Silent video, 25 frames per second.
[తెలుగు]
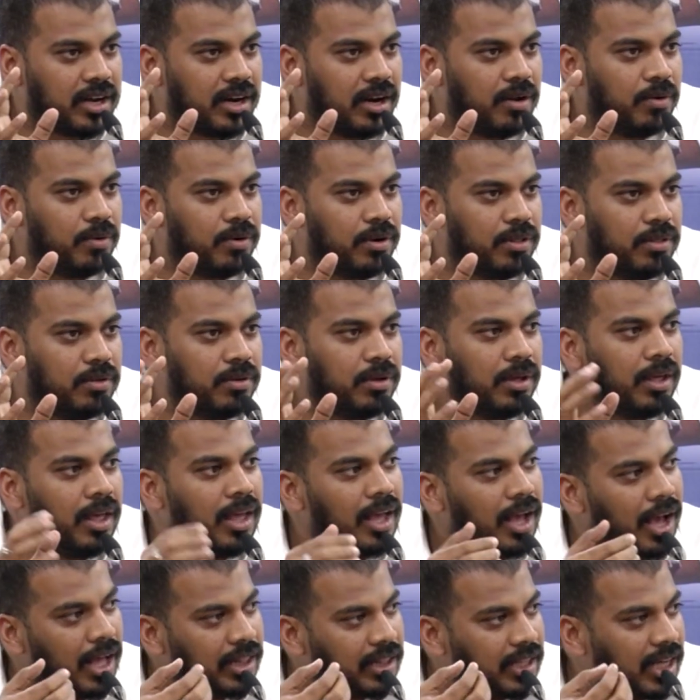ఎక్కడ ఉండదు
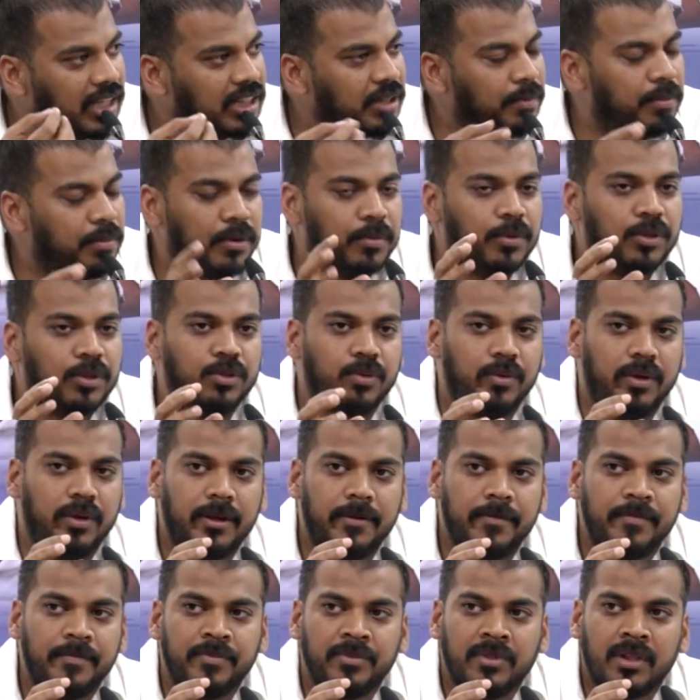అది గత ప్రభుత్వమే
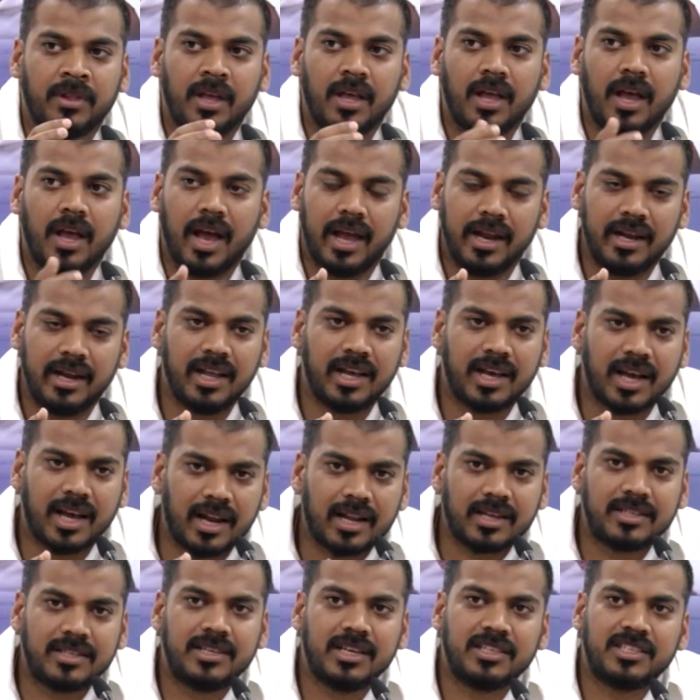అన్ని
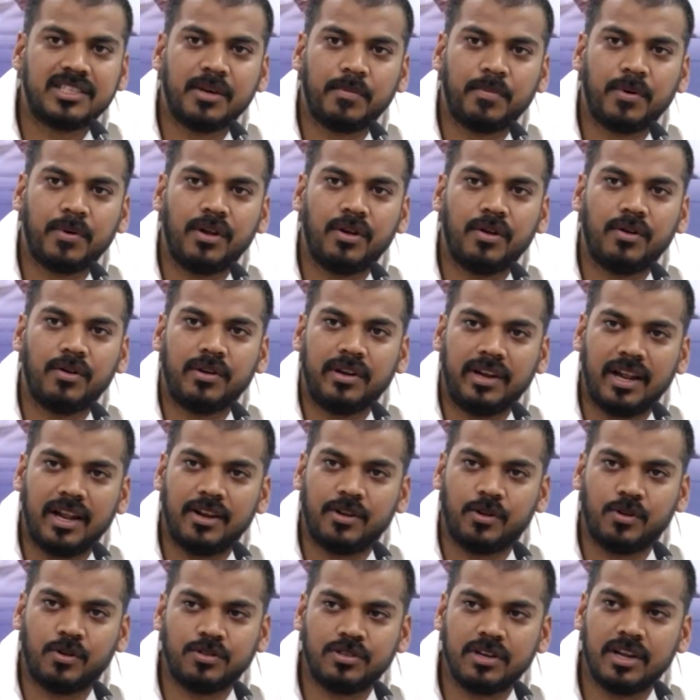కరెక్ట్ చేసే పనిలో నెల
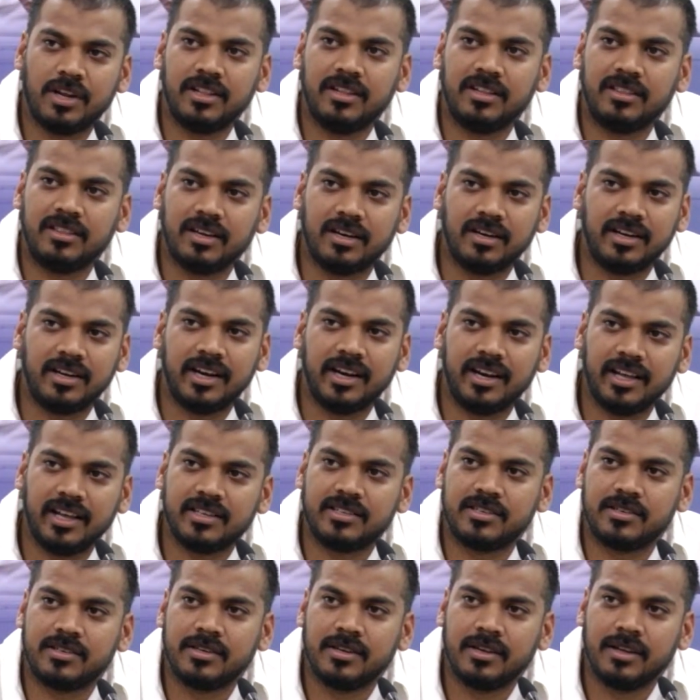రోజులైంది థర్టీ
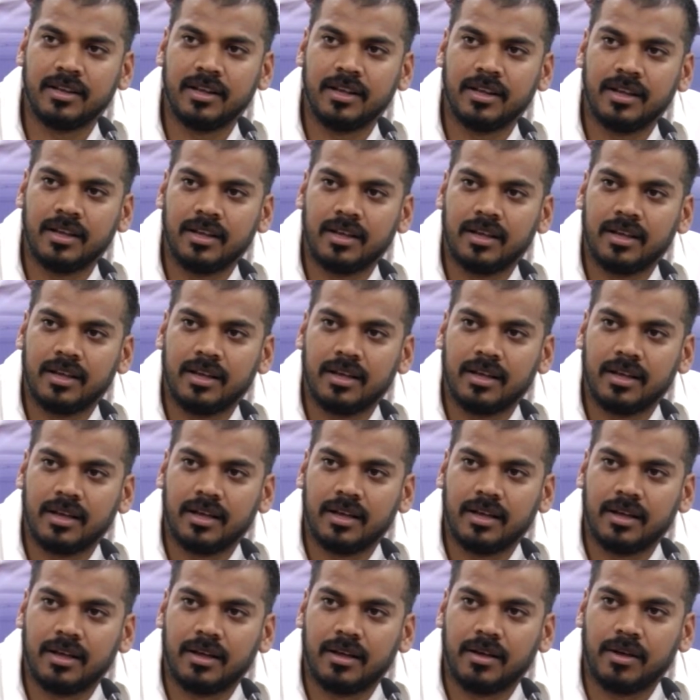డేస్
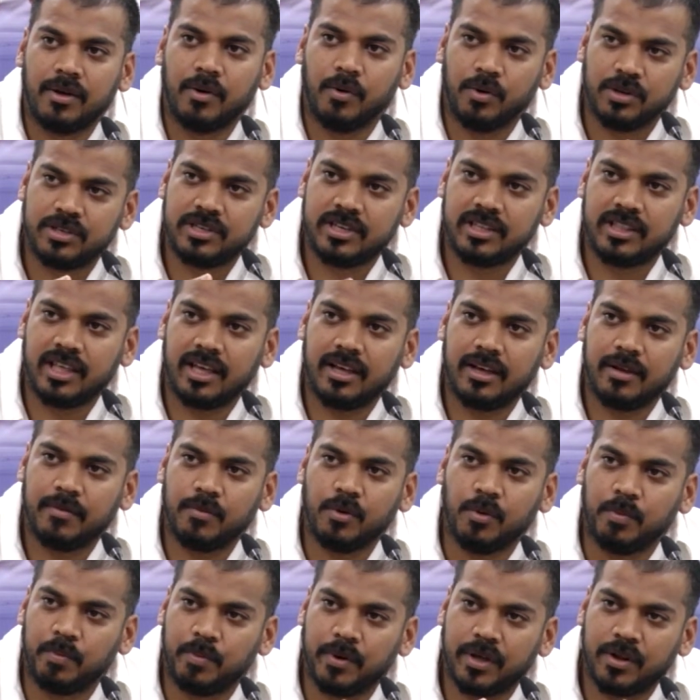వచ్చితే
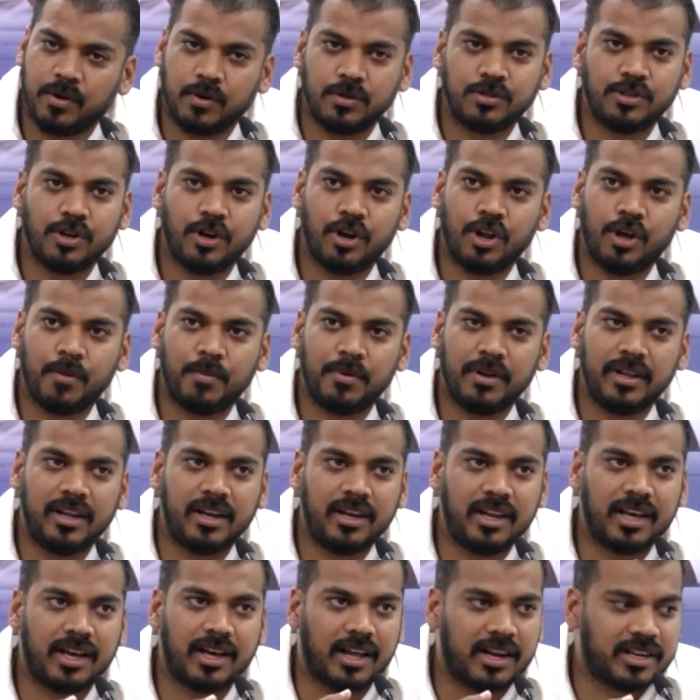ముప్పై రోజుల లోపల
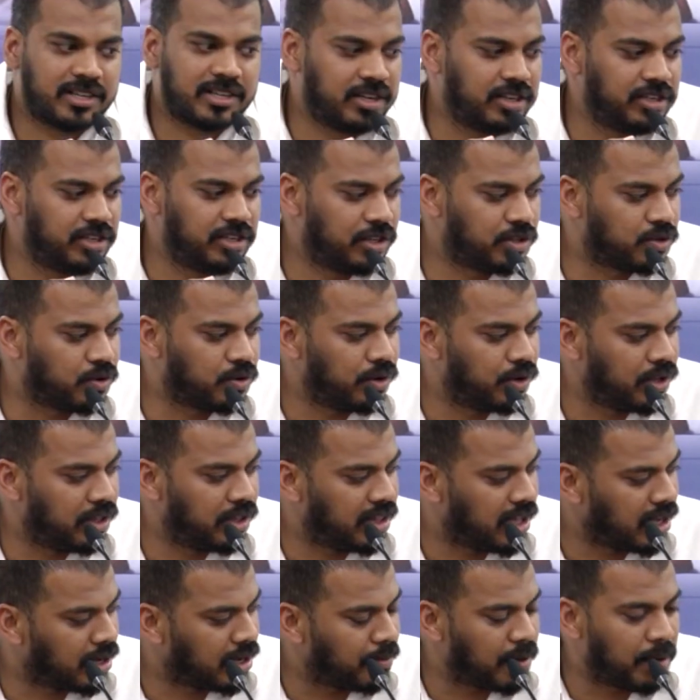ఎన్ని కరెక్షన్ చేసుకుంటూ
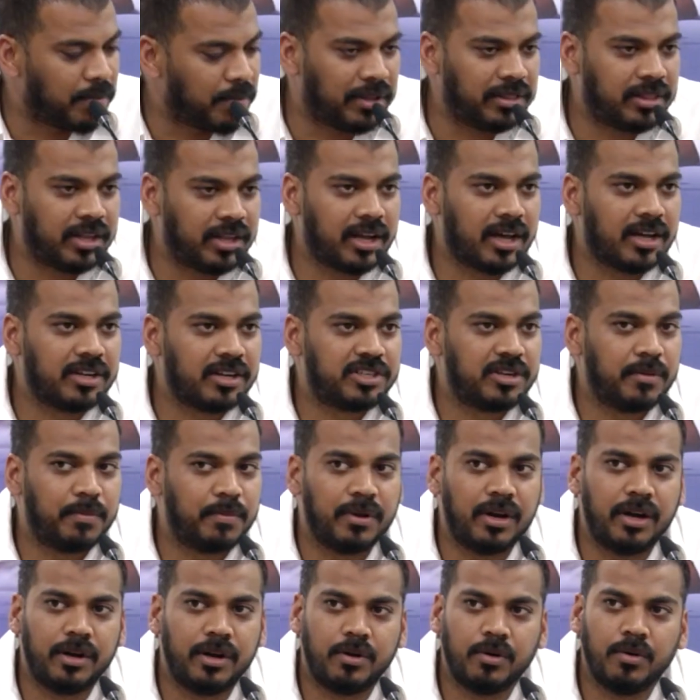ఇందాక మా మంత్రి గారు
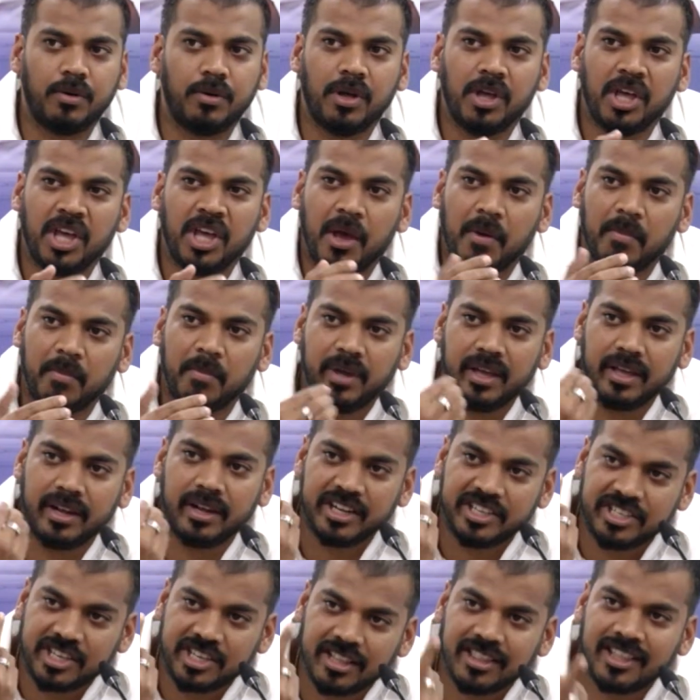చెప్పినట్టు
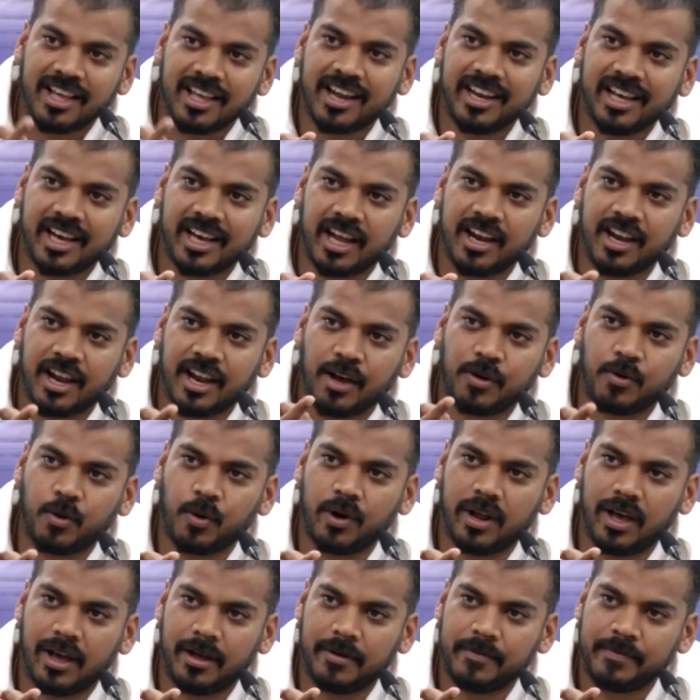మీరిచ్చిన దానికన్నా
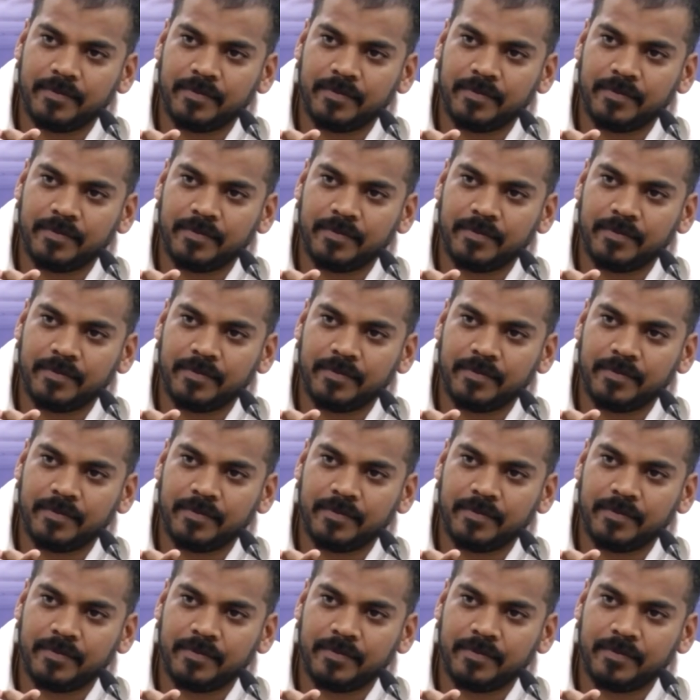కూడా